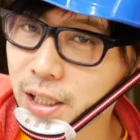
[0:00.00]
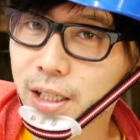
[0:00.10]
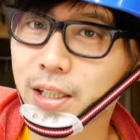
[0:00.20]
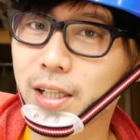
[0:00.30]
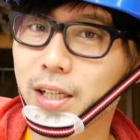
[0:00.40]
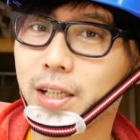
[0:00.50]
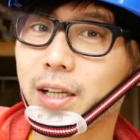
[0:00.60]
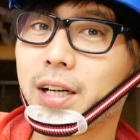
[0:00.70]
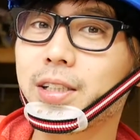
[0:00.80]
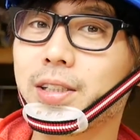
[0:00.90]
かけたら「
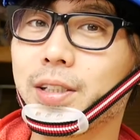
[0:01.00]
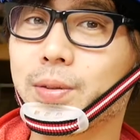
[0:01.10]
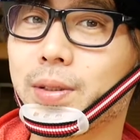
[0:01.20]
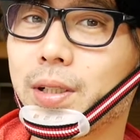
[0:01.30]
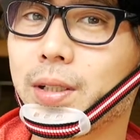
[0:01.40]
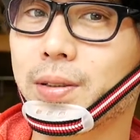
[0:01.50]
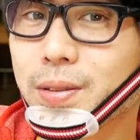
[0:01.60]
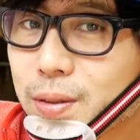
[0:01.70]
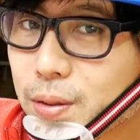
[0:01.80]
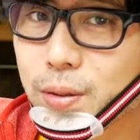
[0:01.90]
はい」って言って
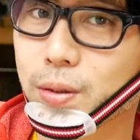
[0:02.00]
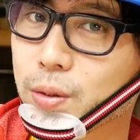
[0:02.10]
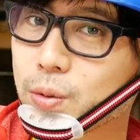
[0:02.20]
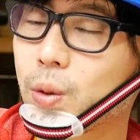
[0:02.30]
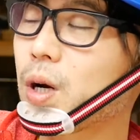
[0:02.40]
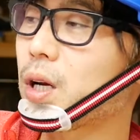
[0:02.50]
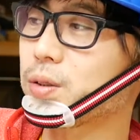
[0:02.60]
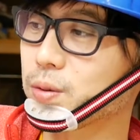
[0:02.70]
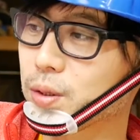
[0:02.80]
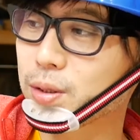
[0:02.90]
動かないん
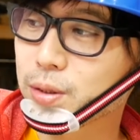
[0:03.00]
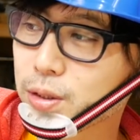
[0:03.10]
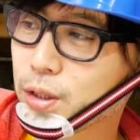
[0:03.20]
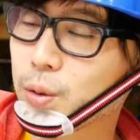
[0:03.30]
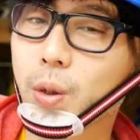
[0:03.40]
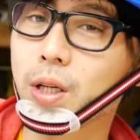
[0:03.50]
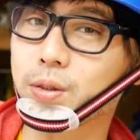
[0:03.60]
ですよ出てこない